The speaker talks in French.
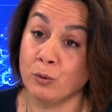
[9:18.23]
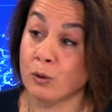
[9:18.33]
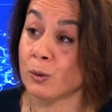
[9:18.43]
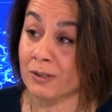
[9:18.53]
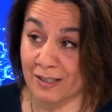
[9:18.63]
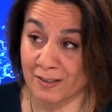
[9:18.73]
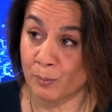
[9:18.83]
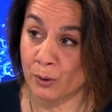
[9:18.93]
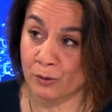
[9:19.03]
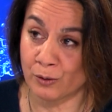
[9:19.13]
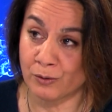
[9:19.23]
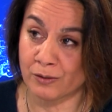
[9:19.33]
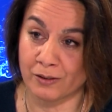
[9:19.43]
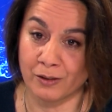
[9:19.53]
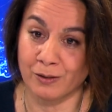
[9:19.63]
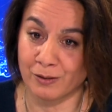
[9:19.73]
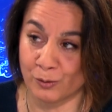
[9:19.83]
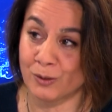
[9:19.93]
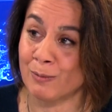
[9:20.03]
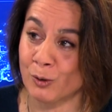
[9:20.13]
d'une clause très importante, euh,
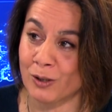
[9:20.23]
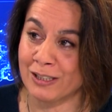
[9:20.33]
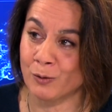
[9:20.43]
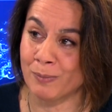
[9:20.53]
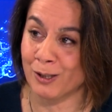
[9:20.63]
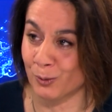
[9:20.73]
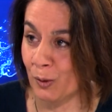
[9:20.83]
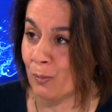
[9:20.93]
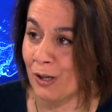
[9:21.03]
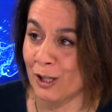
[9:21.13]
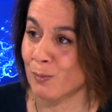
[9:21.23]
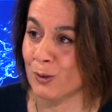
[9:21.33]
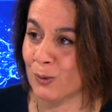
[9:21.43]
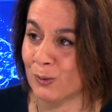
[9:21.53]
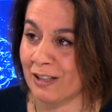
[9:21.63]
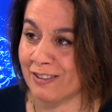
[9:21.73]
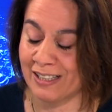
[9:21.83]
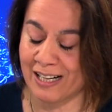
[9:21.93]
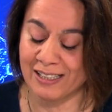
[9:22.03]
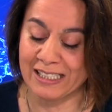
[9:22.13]
notamment dans les débats contemporains, je pense qu'on y
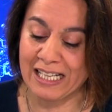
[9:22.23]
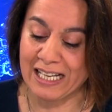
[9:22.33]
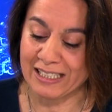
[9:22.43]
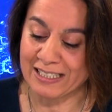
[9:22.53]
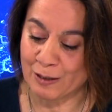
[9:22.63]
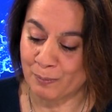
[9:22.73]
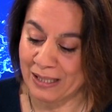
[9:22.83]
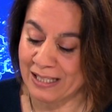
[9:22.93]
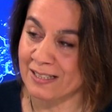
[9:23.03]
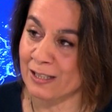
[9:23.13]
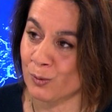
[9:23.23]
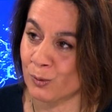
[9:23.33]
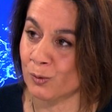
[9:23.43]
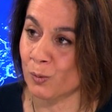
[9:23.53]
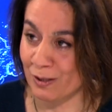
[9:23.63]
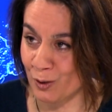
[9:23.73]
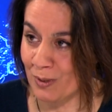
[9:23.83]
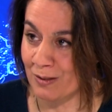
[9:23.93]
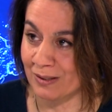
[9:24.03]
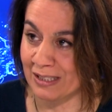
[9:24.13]
reviendra, qui s'appelle la section
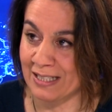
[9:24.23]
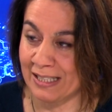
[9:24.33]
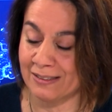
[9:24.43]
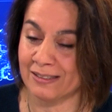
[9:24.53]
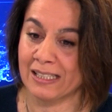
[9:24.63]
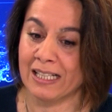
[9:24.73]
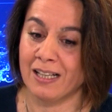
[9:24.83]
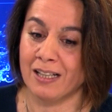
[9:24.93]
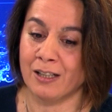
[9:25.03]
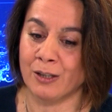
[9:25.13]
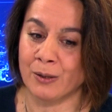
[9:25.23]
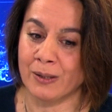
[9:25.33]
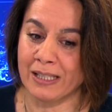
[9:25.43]
377, euh,